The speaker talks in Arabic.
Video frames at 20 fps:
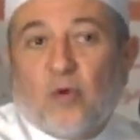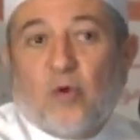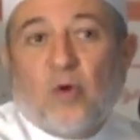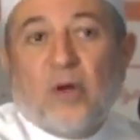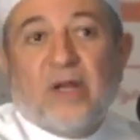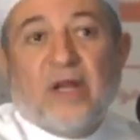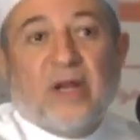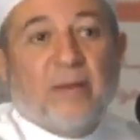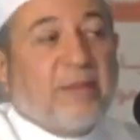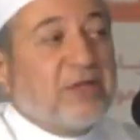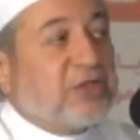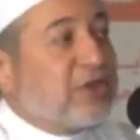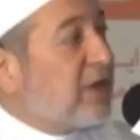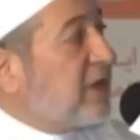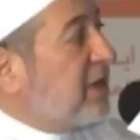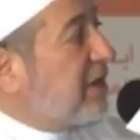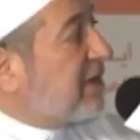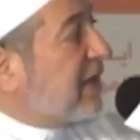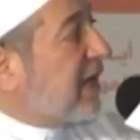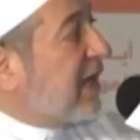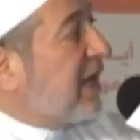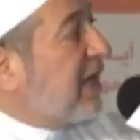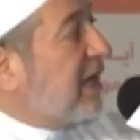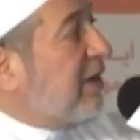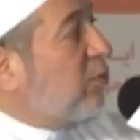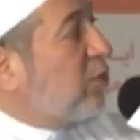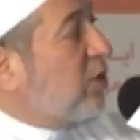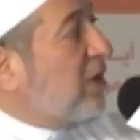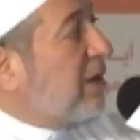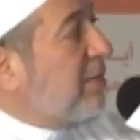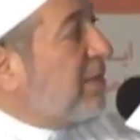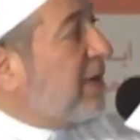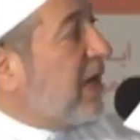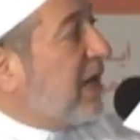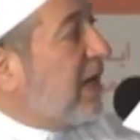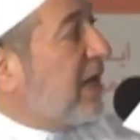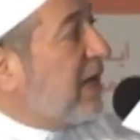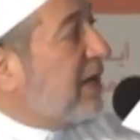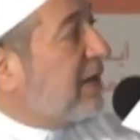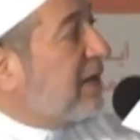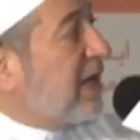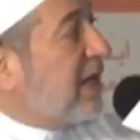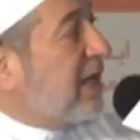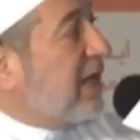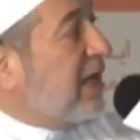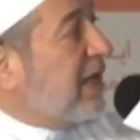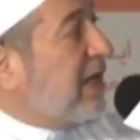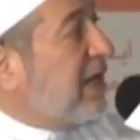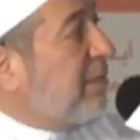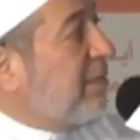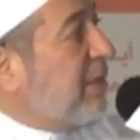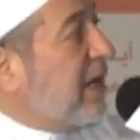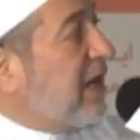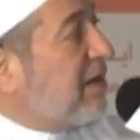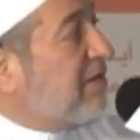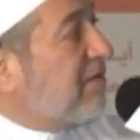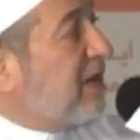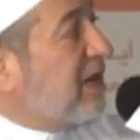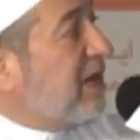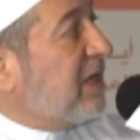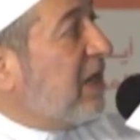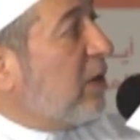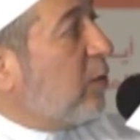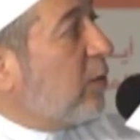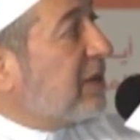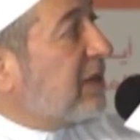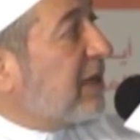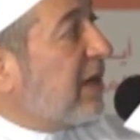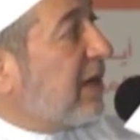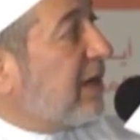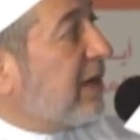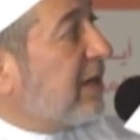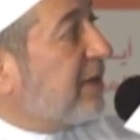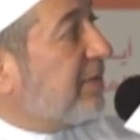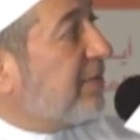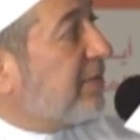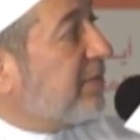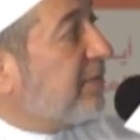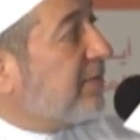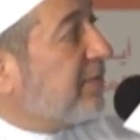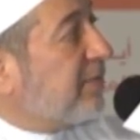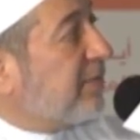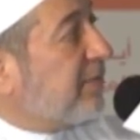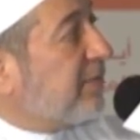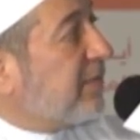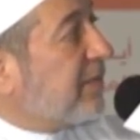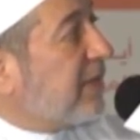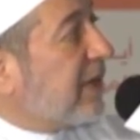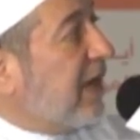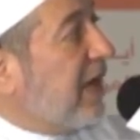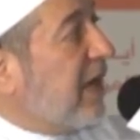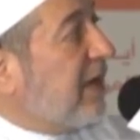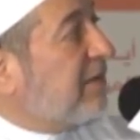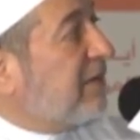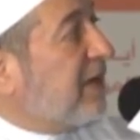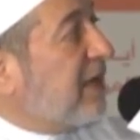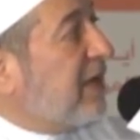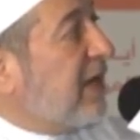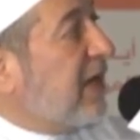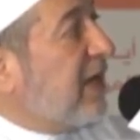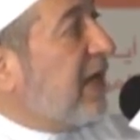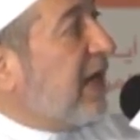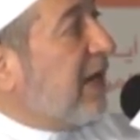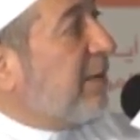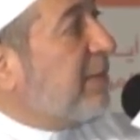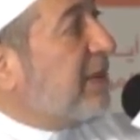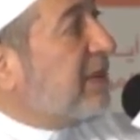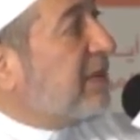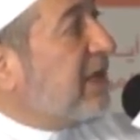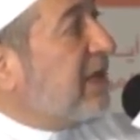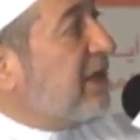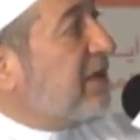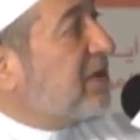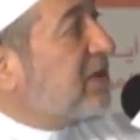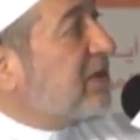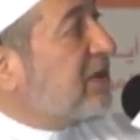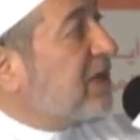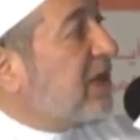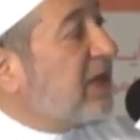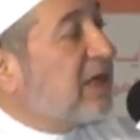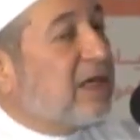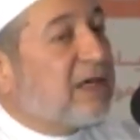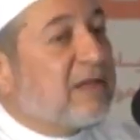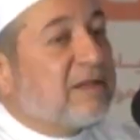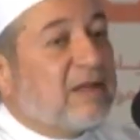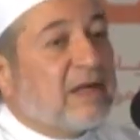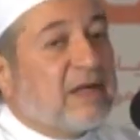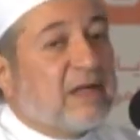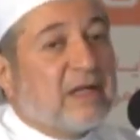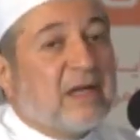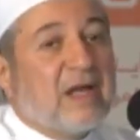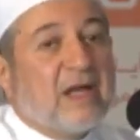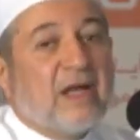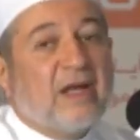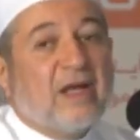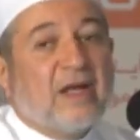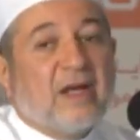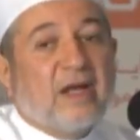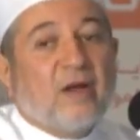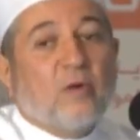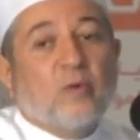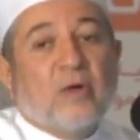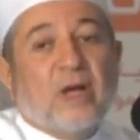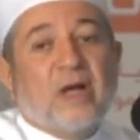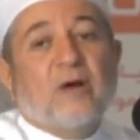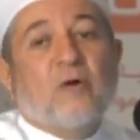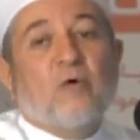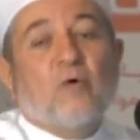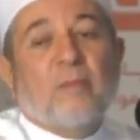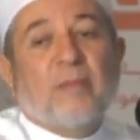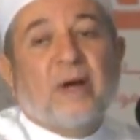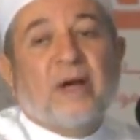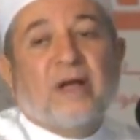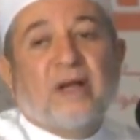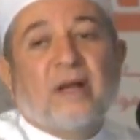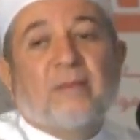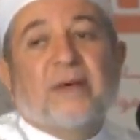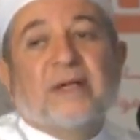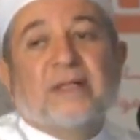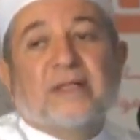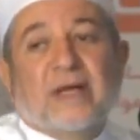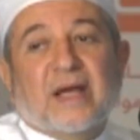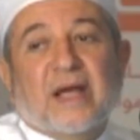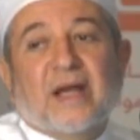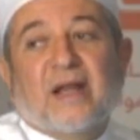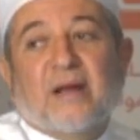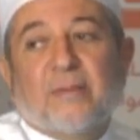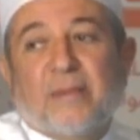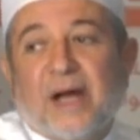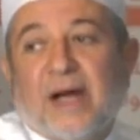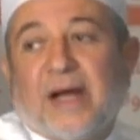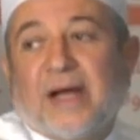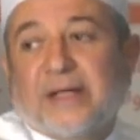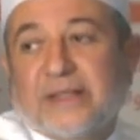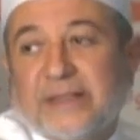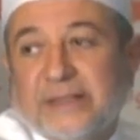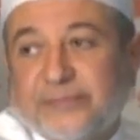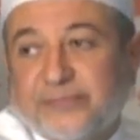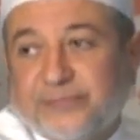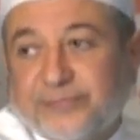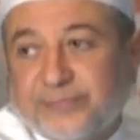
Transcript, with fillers: كل البشر يتكلمون بهاتين بهذين الوترين هاتين اللحمتين الصغيرتين لولاهما لما تكلم أحد